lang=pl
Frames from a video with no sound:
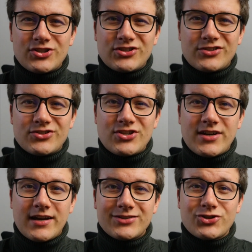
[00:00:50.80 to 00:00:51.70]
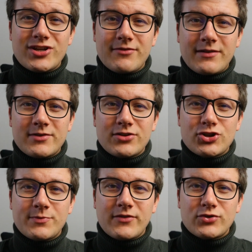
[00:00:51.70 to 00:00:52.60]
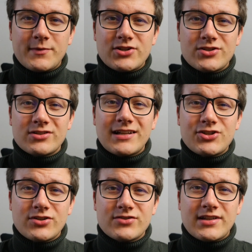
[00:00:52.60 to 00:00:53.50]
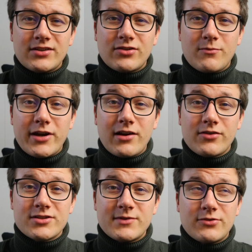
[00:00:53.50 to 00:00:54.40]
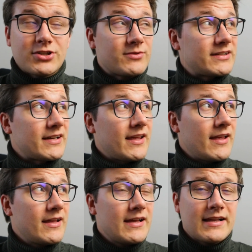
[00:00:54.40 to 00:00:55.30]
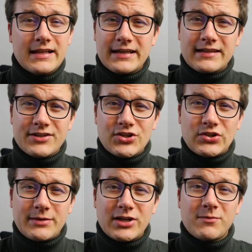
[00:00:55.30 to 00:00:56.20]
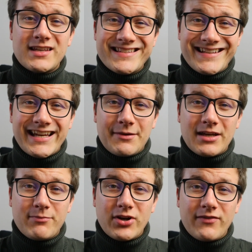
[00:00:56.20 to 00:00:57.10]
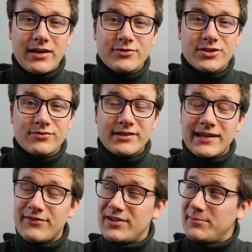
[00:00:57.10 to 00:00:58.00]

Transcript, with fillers: część tego odcinka, to chciałem Wam tylko szybko wytłumaczyć, dlaczego ostatnio moje logo zmieniło się na takie i dlaczego na moim Instagramie pojawiają się takie